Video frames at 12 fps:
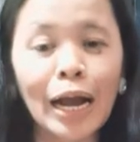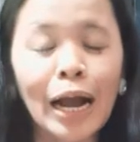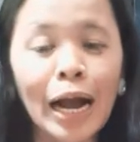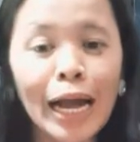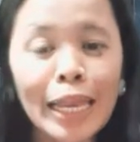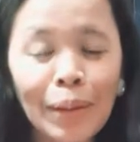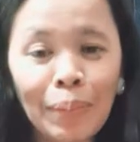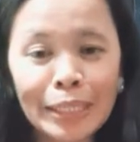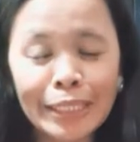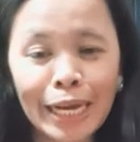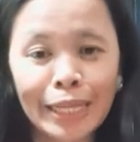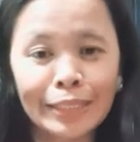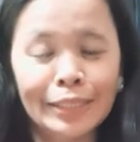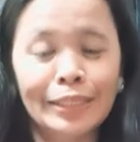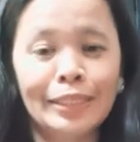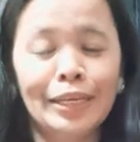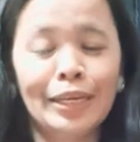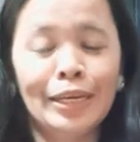kalabasan,
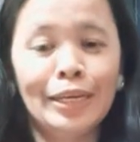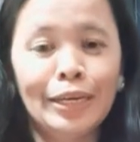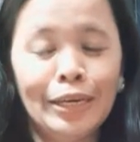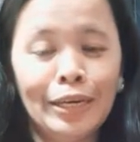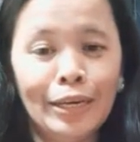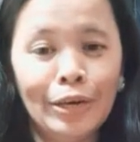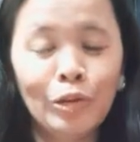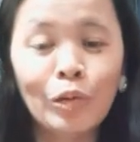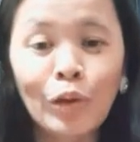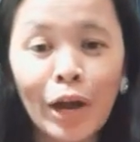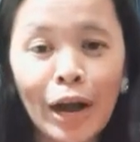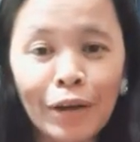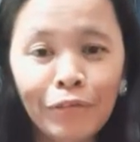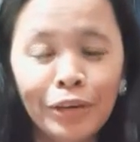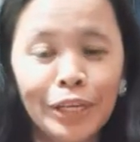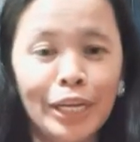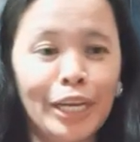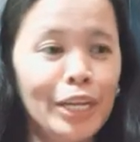yung cover
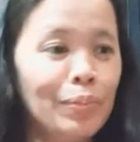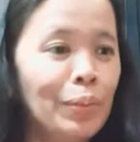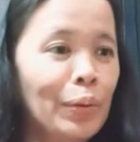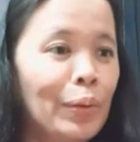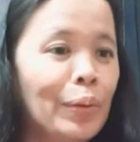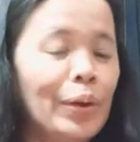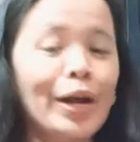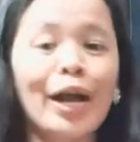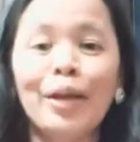ng libro ay